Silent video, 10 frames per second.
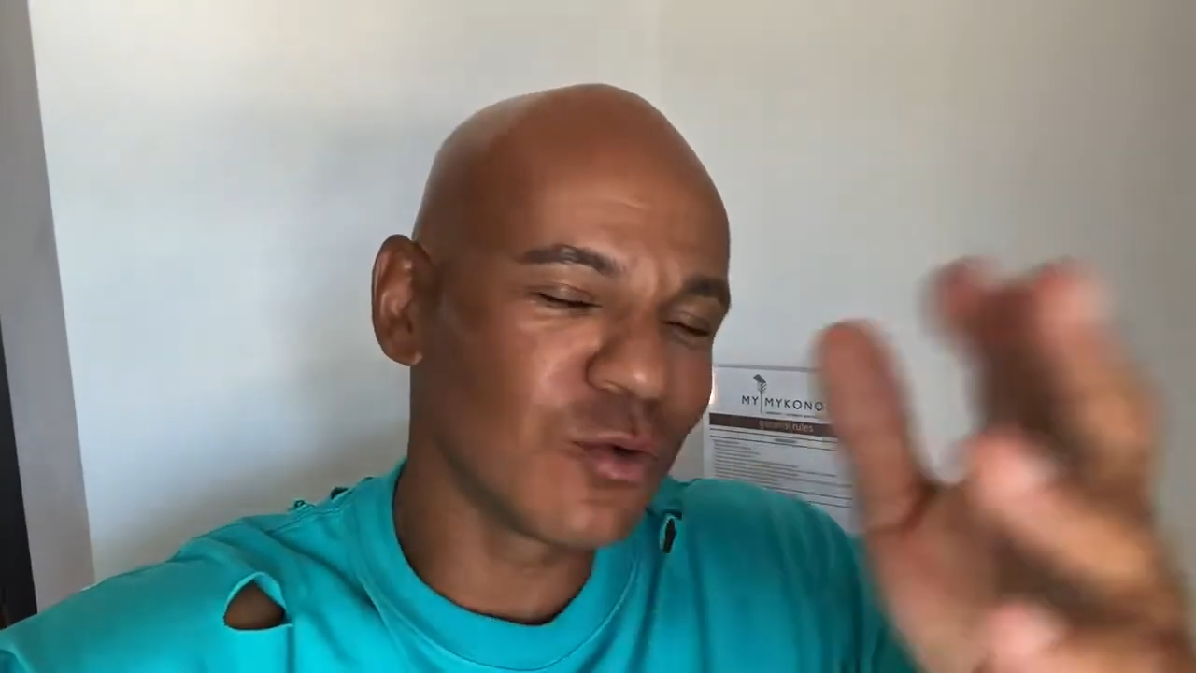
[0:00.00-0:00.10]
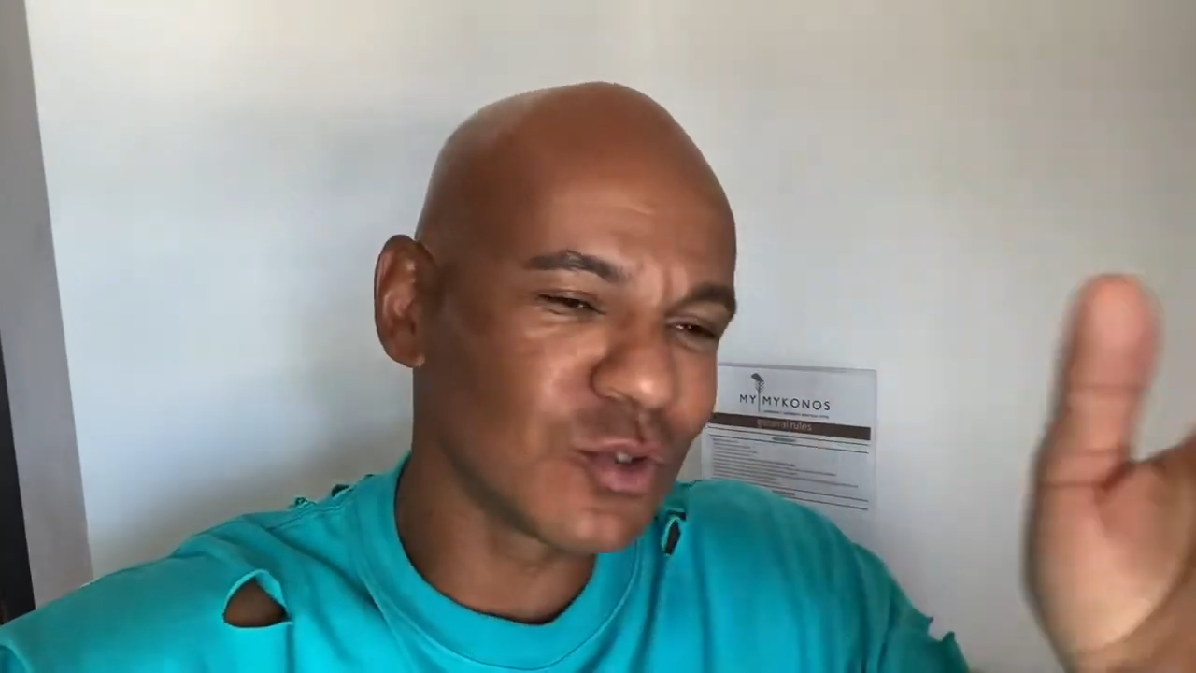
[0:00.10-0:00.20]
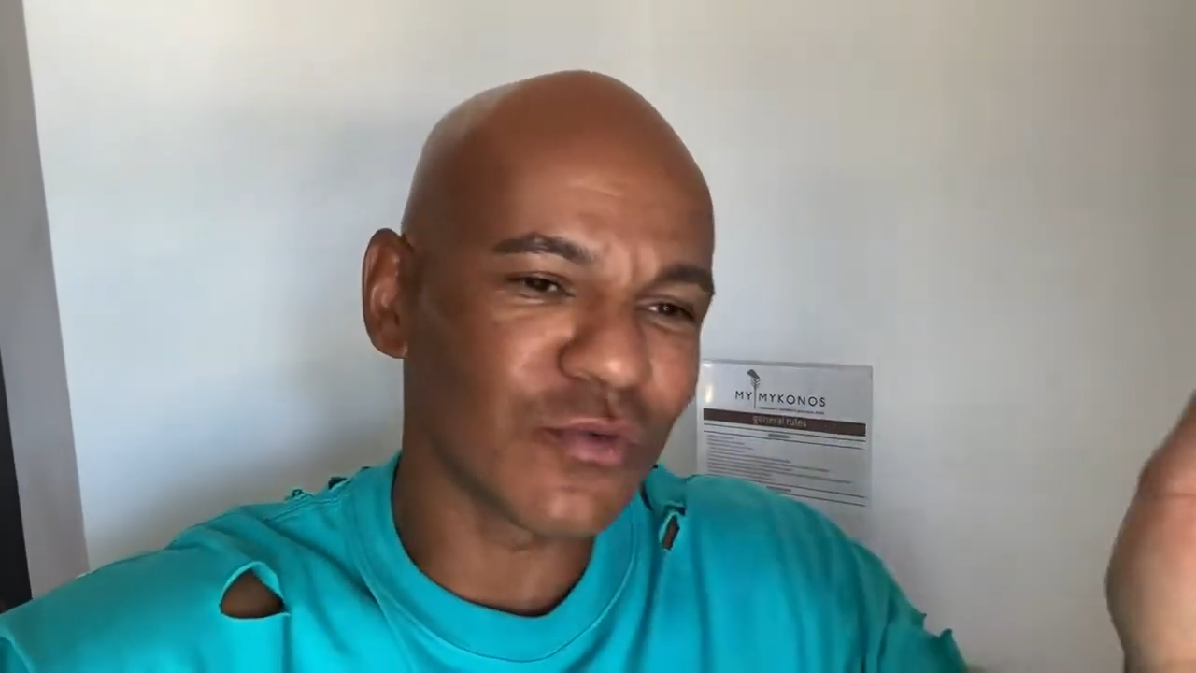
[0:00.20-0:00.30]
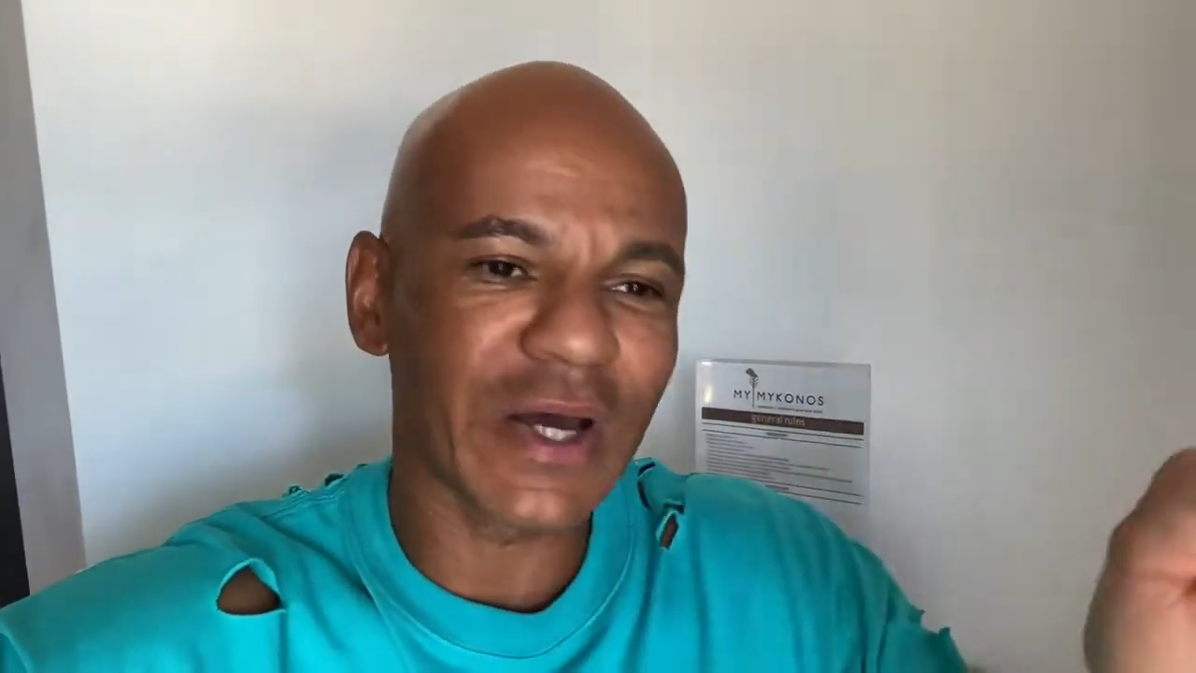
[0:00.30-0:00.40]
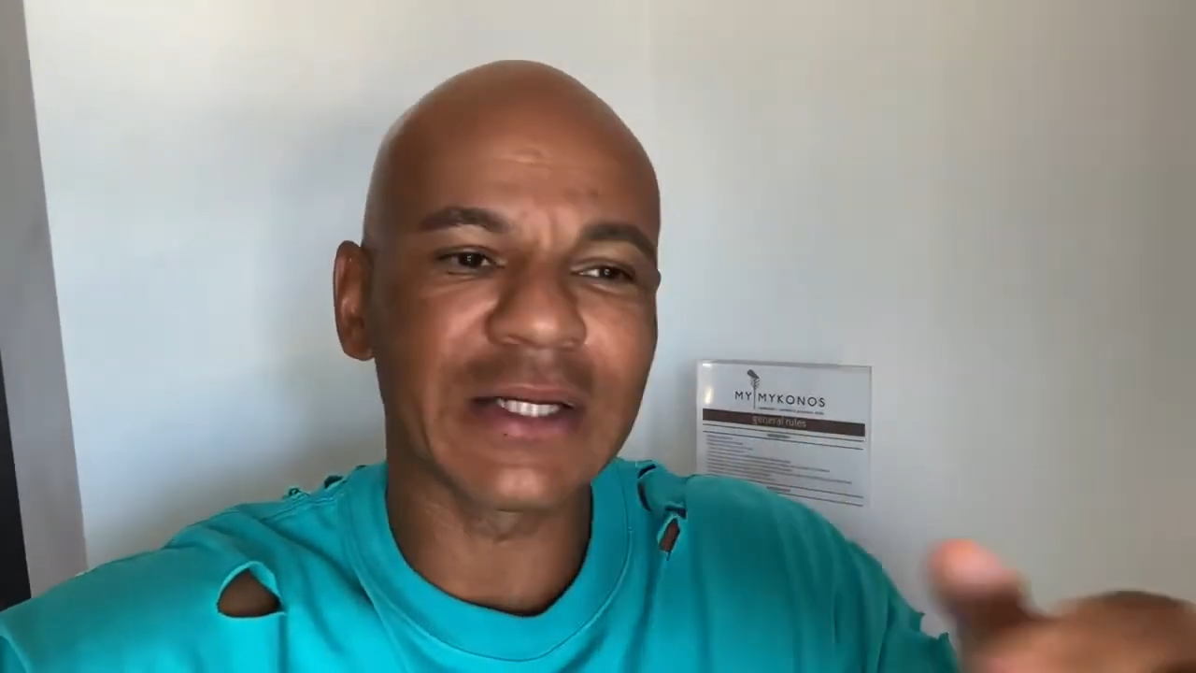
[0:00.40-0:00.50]

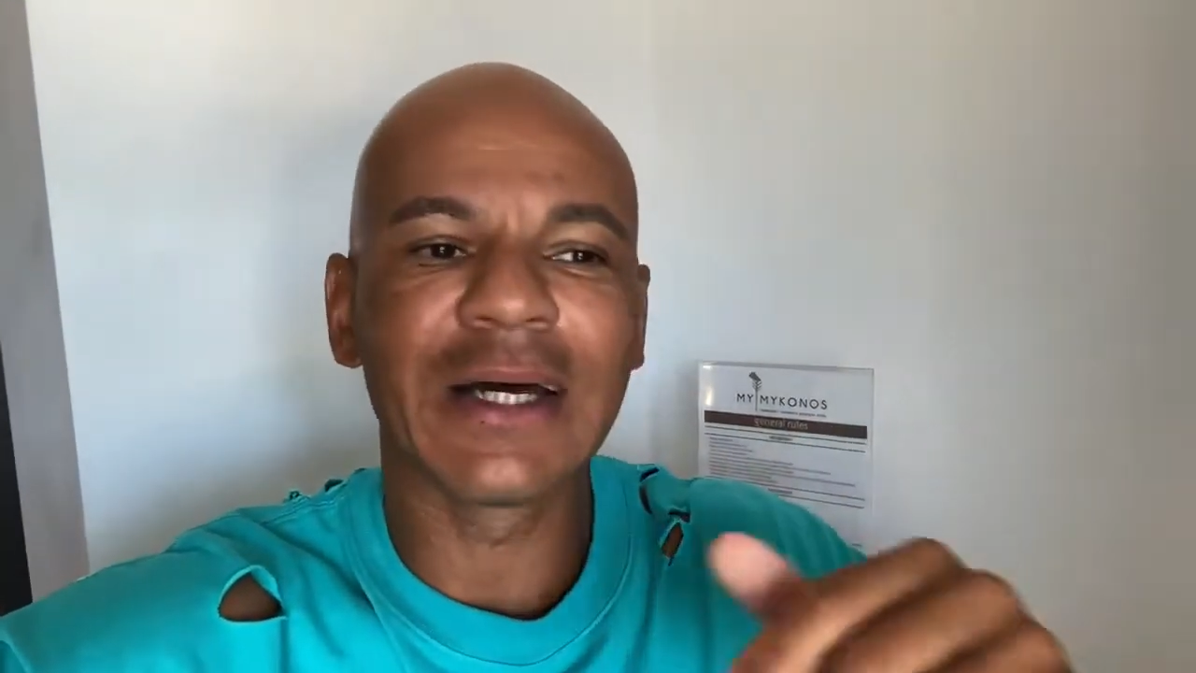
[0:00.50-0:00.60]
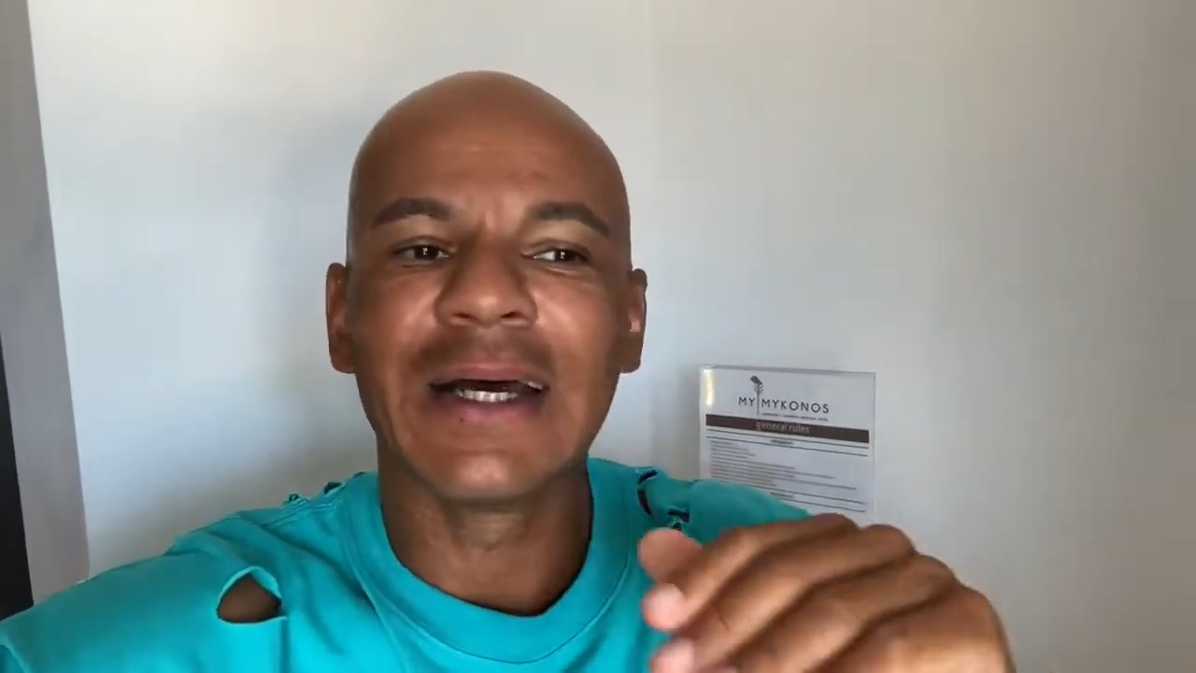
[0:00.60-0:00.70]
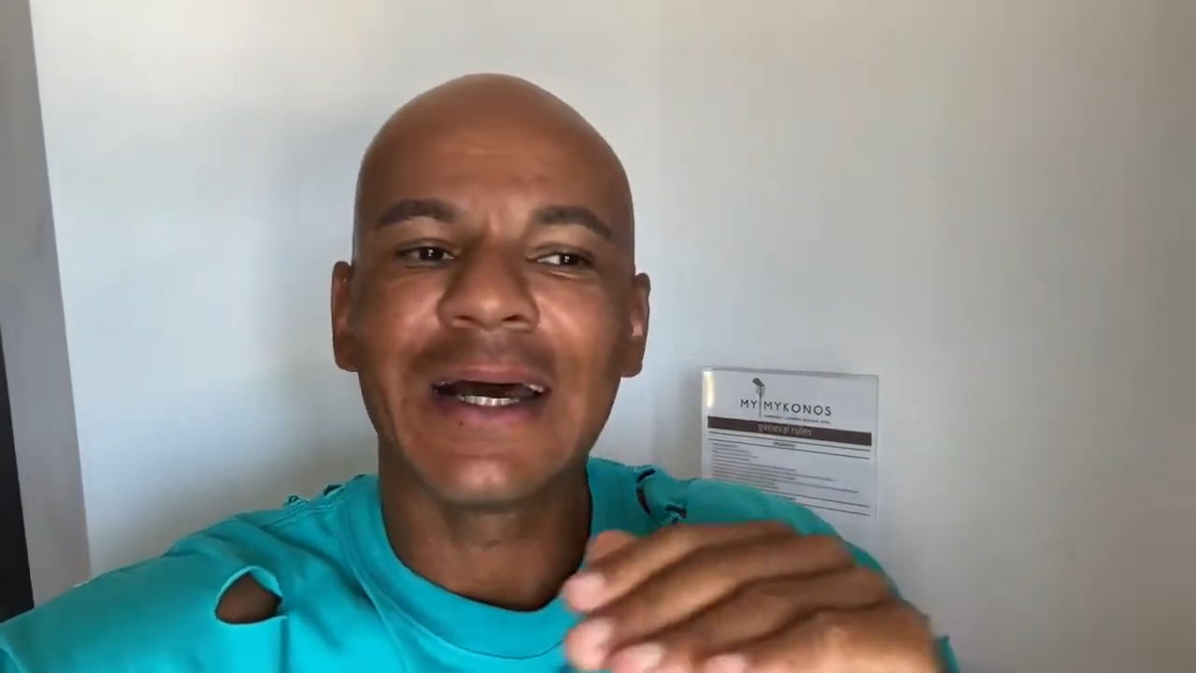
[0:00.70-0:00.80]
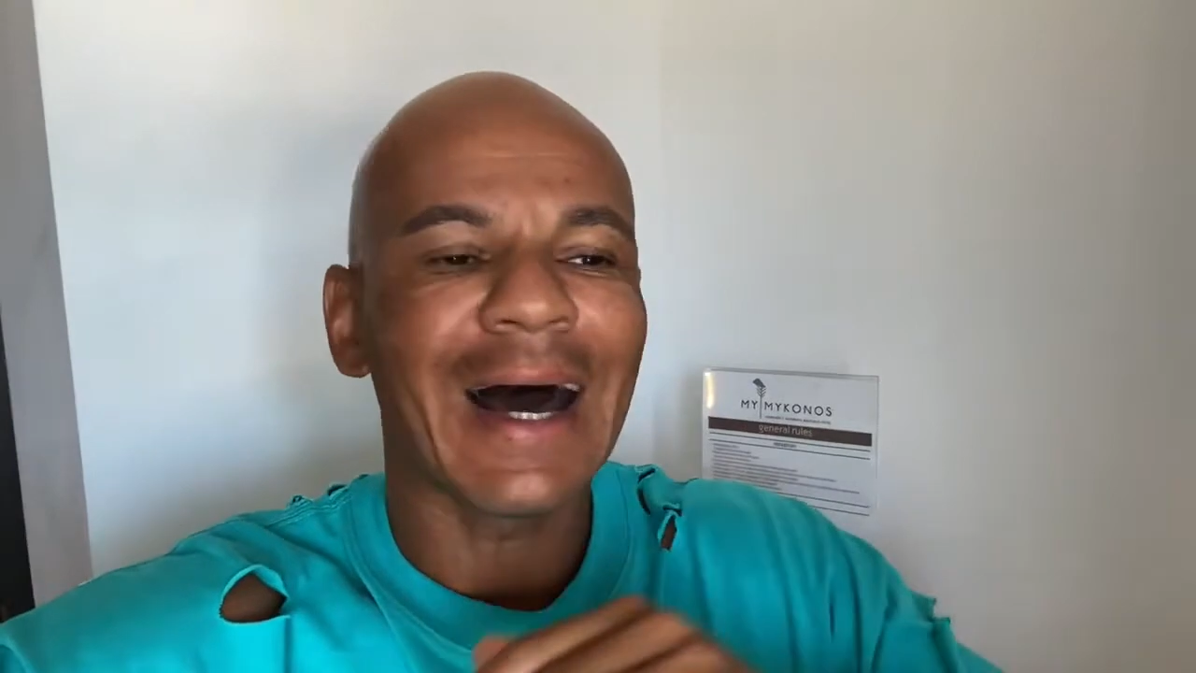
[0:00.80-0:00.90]
und so weiter.